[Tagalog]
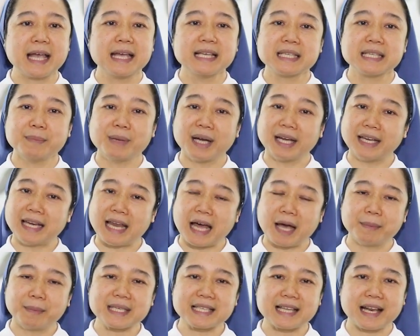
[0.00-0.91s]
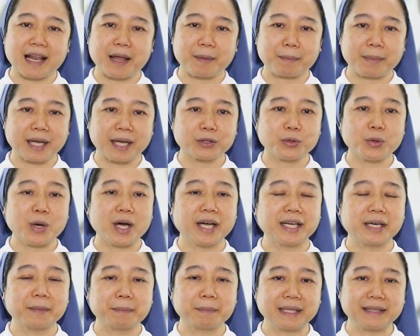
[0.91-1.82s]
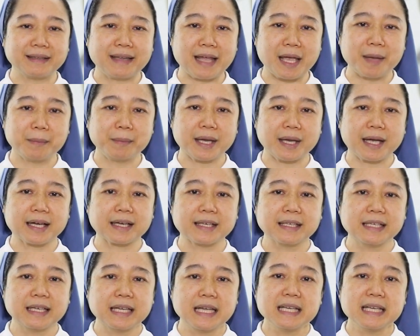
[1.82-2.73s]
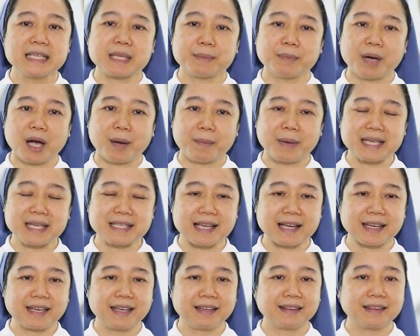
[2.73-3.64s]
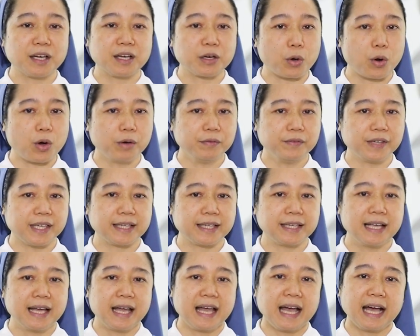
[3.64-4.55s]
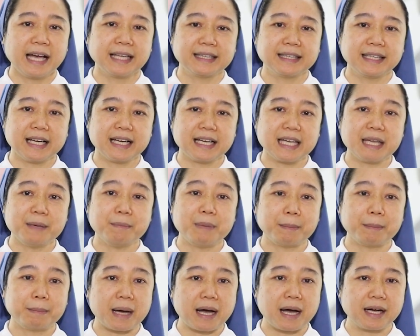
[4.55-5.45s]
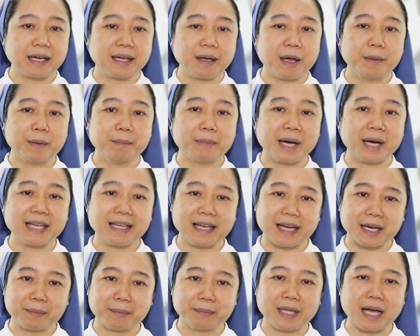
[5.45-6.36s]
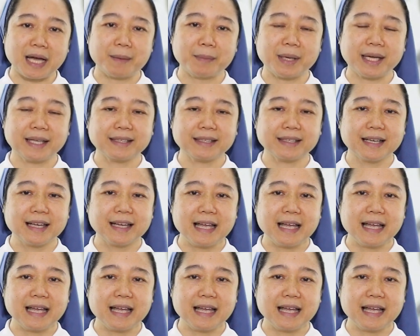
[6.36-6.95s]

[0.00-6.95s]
sa mga labis na naapektuhan ng pandemya sa mga may sakit ng COVID at ng iba pang may karamdaman.